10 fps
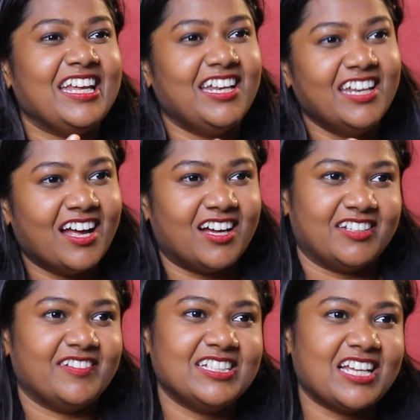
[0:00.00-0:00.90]
இல்ல
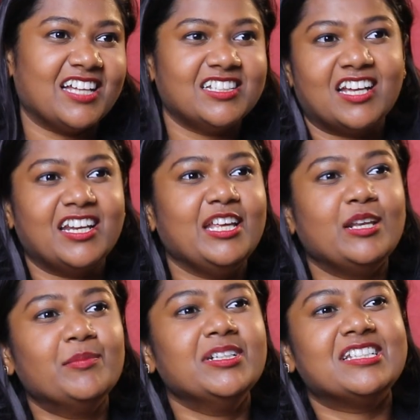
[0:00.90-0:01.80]
அதாவது சாதாரண
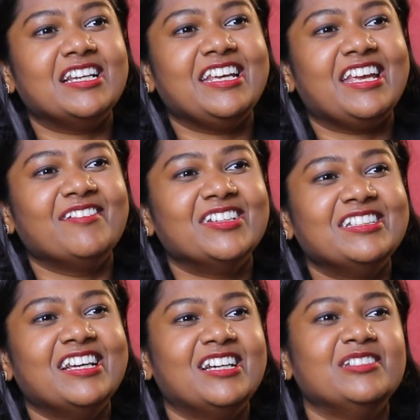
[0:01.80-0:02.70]
இரும்பல் சளிக்கே
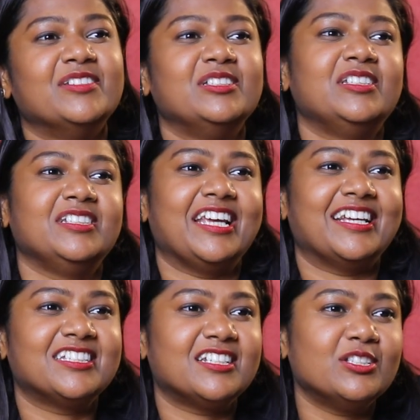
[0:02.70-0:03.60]
வந்து அது வந்து
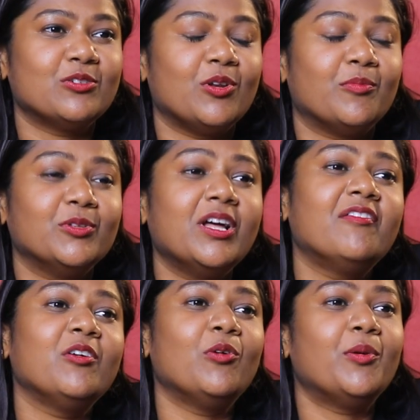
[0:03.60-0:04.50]
கேன்சர்ன்னு சொல்லும் போது
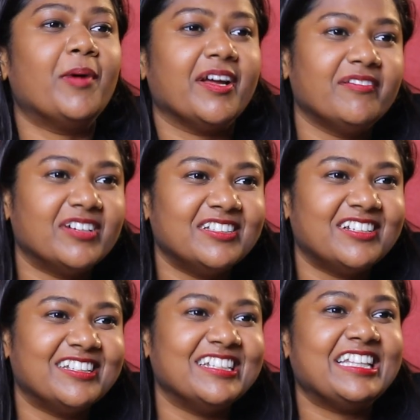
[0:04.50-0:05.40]
அவங்க ஒரு பயம் வந்துருது